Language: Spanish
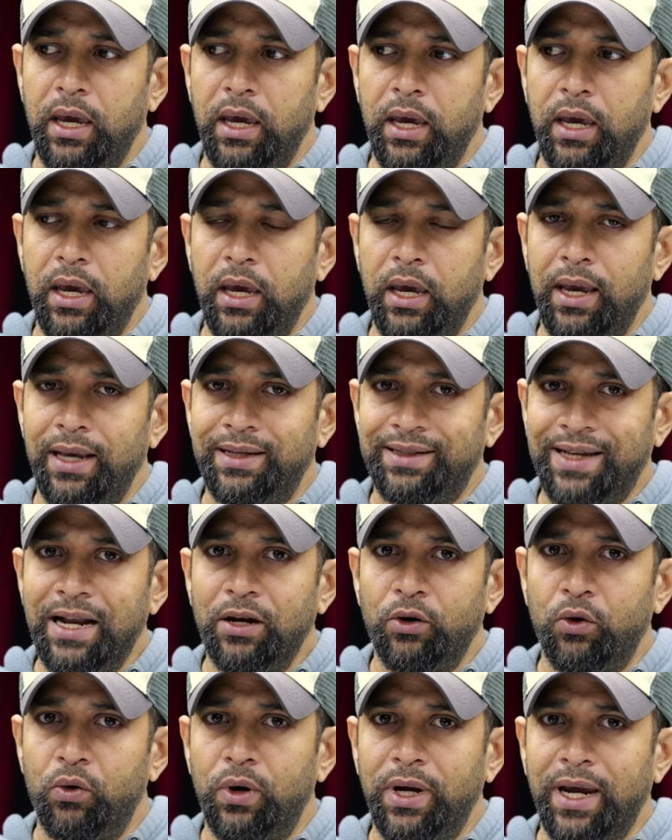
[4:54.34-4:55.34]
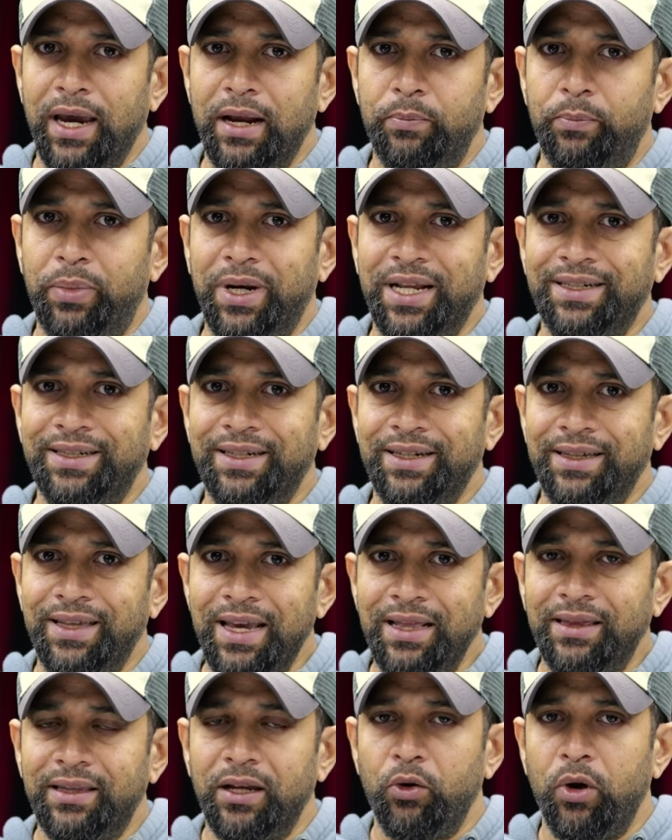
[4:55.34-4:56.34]
es algo que el
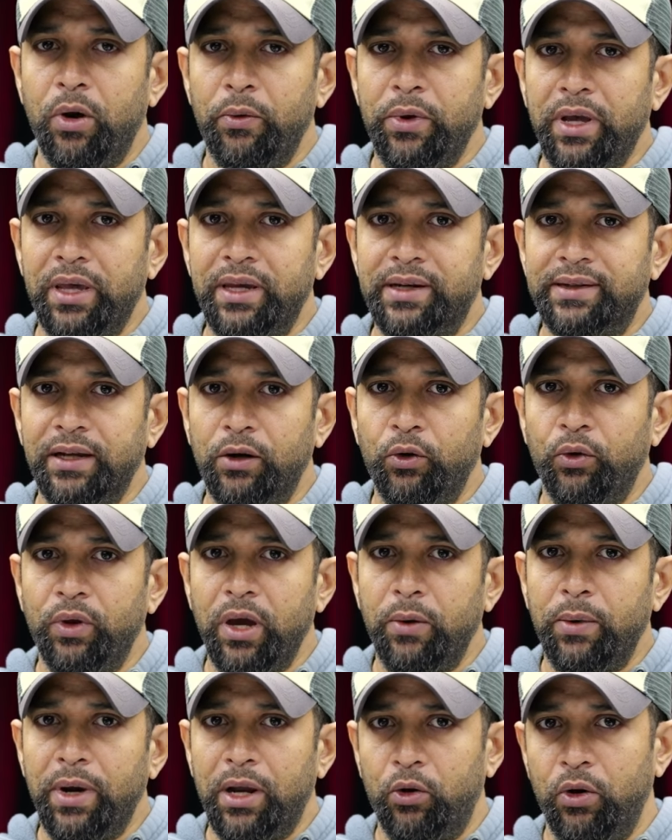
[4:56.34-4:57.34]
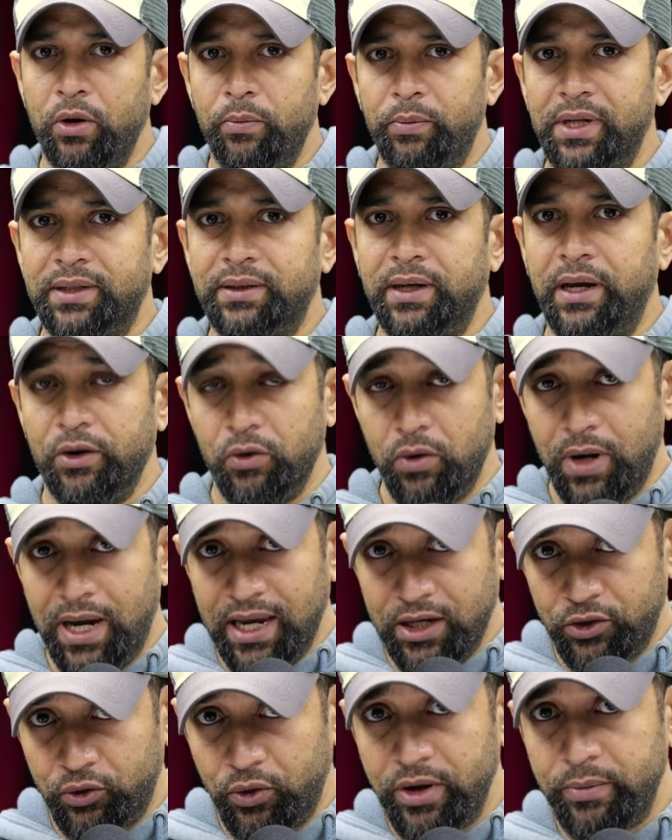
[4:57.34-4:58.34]
presidente Luis Abinader se lo debe a los empresarios, a
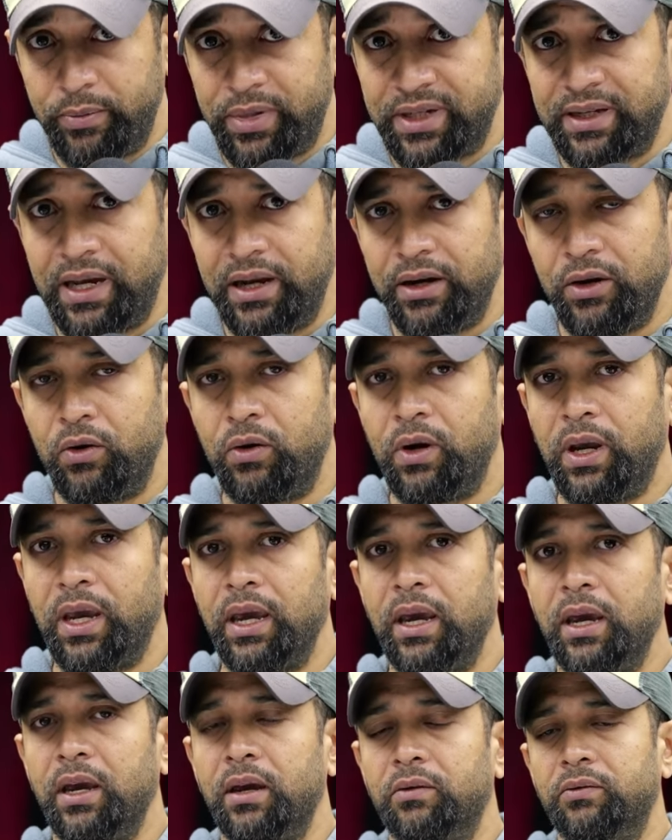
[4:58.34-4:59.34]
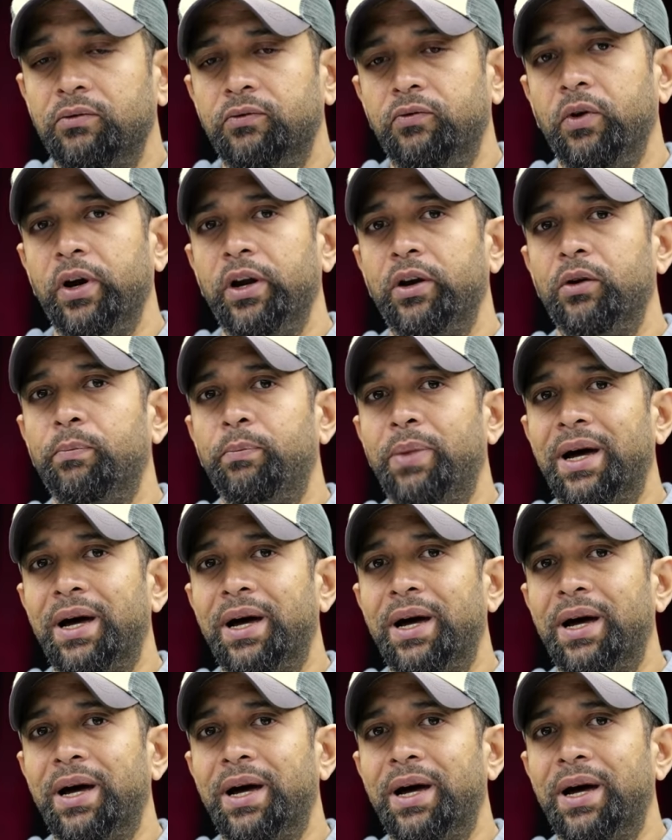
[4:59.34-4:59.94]
esos empresarios que fueron parte